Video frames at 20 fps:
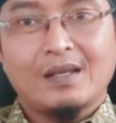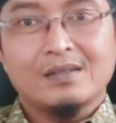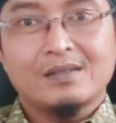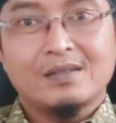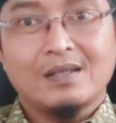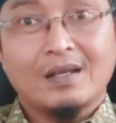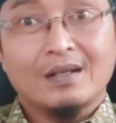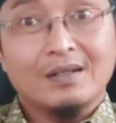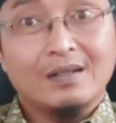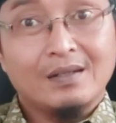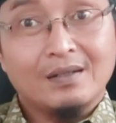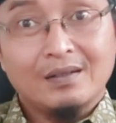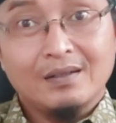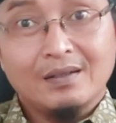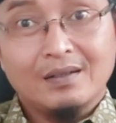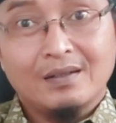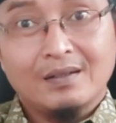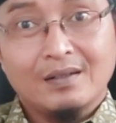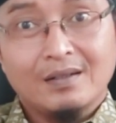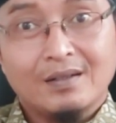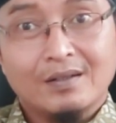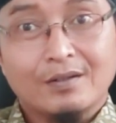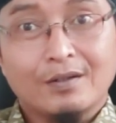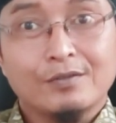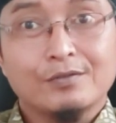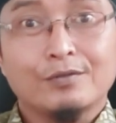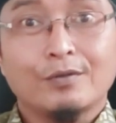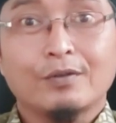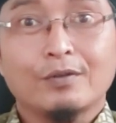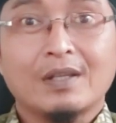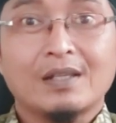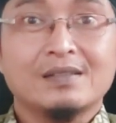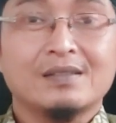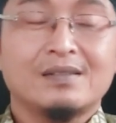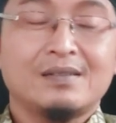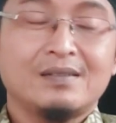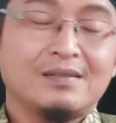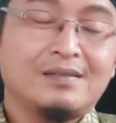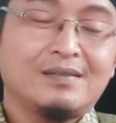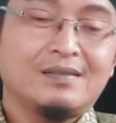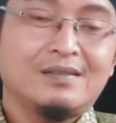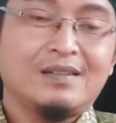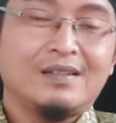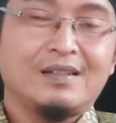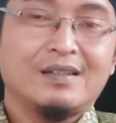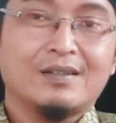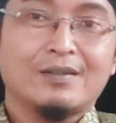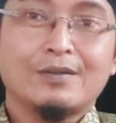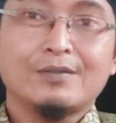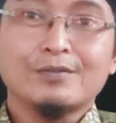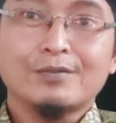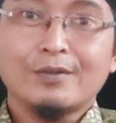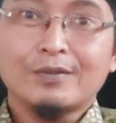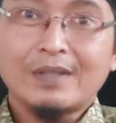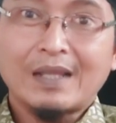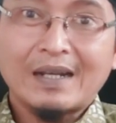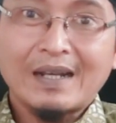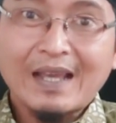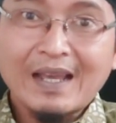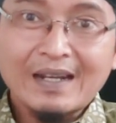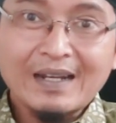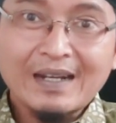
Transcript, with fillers: Ajak ke konsultan ya, konsultan